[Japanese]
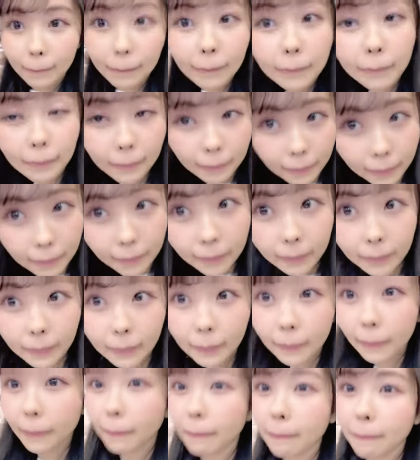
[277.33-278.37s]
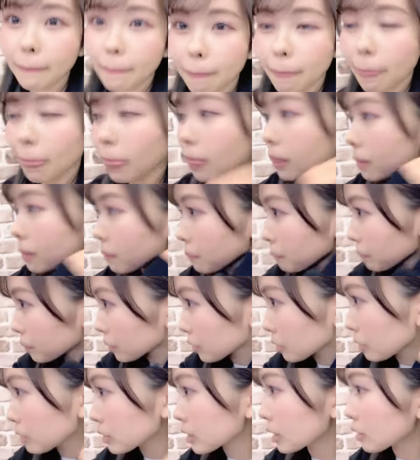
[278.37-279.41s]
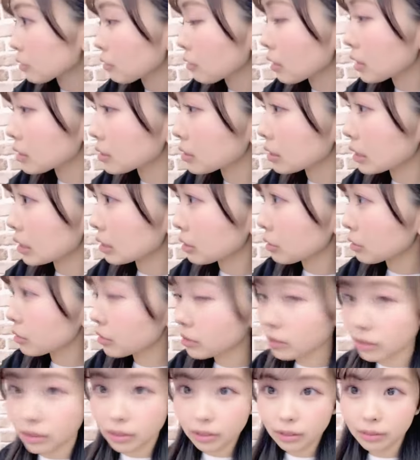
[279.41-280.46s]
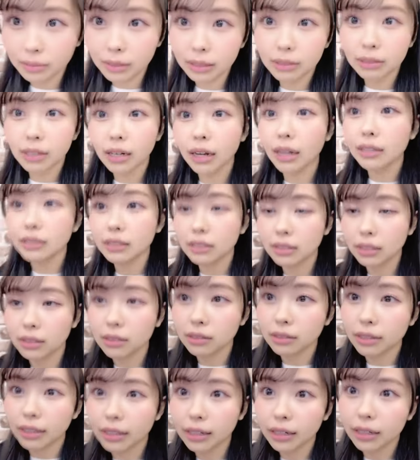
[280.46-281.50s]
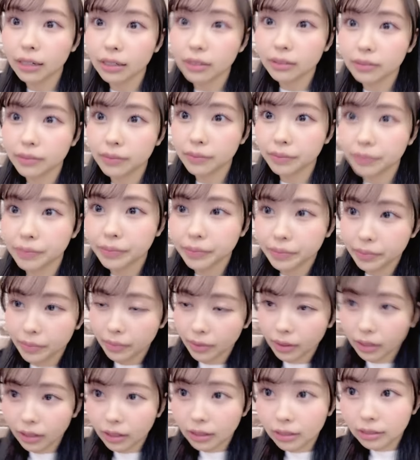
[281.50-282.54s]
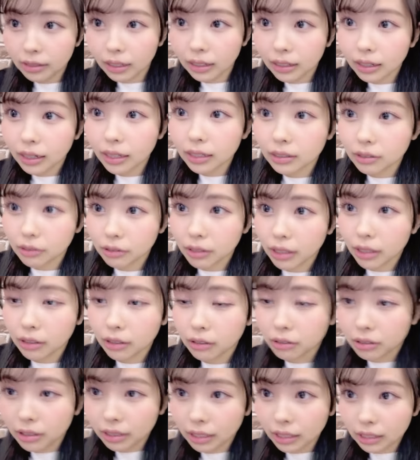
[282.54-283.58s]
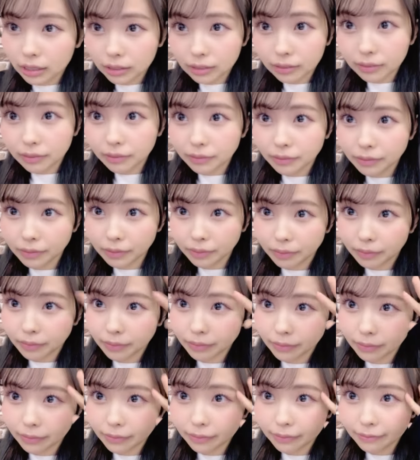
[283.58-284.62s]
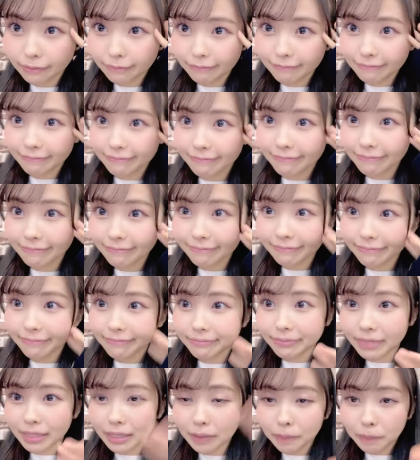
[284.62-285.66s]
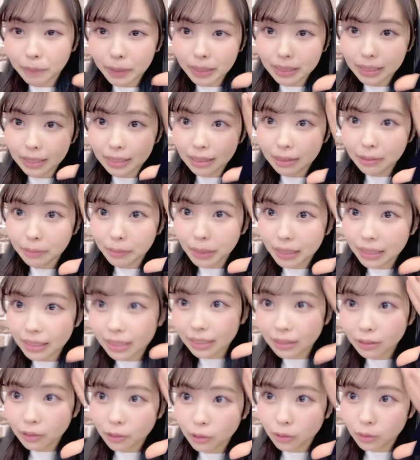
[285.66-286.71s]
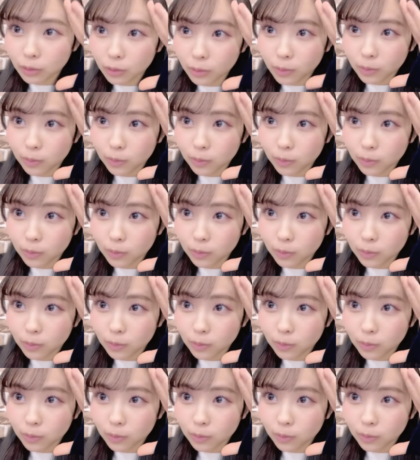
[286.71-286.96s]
うんこうやったん5月でしょ、うん、美空8月やから3か月同い年ねええー、きっぺいさん誰もありがとう